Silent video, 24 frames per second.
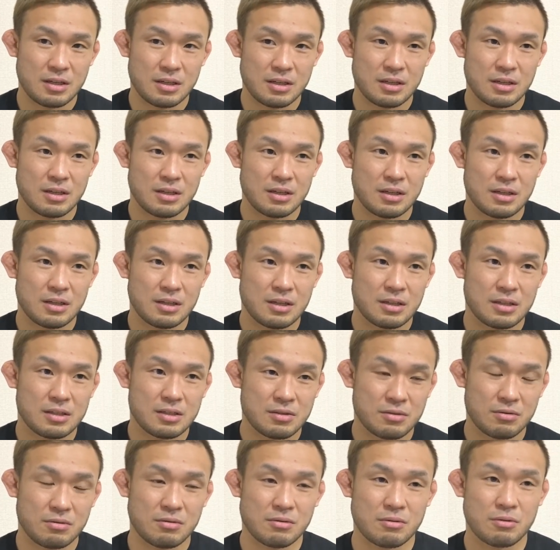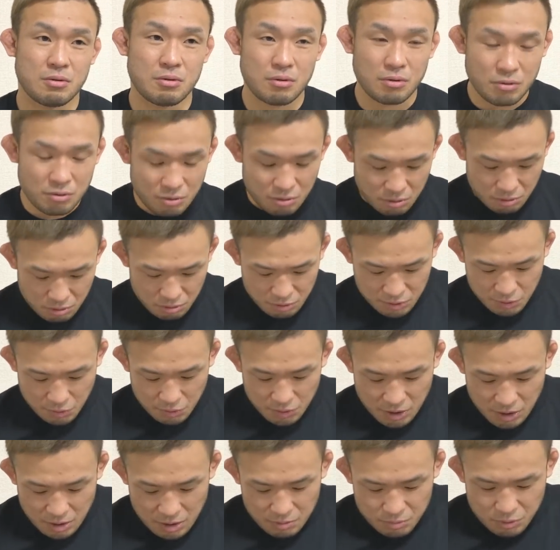鉄でも痛い。そう、ここの
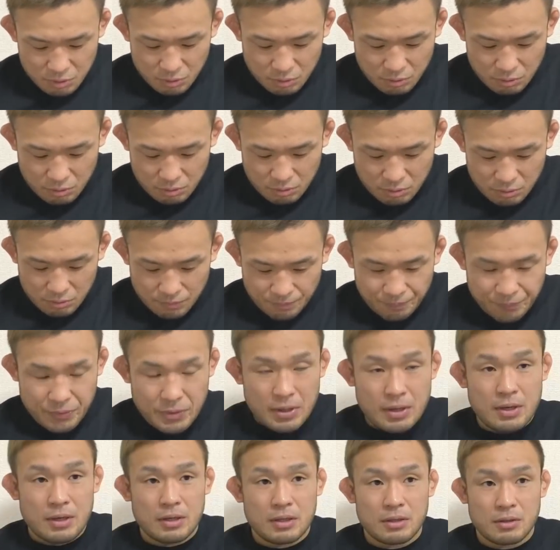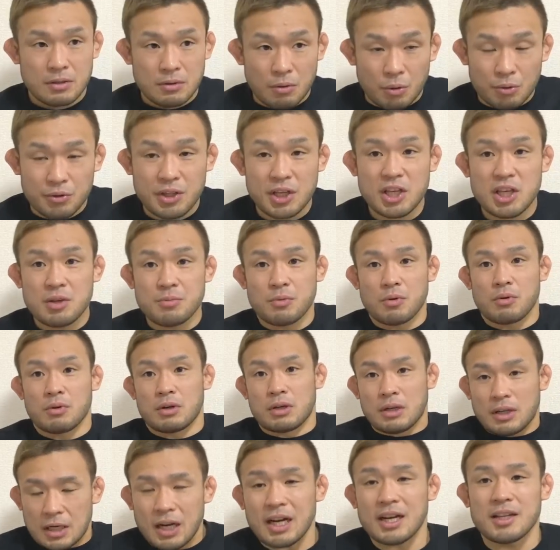鼠径部の骨にも
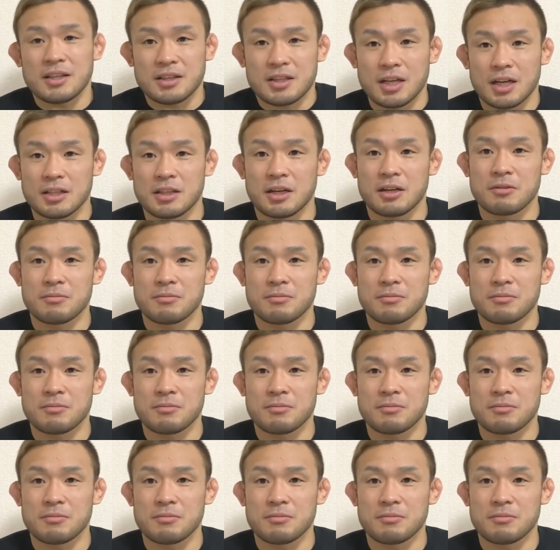ガーンって当た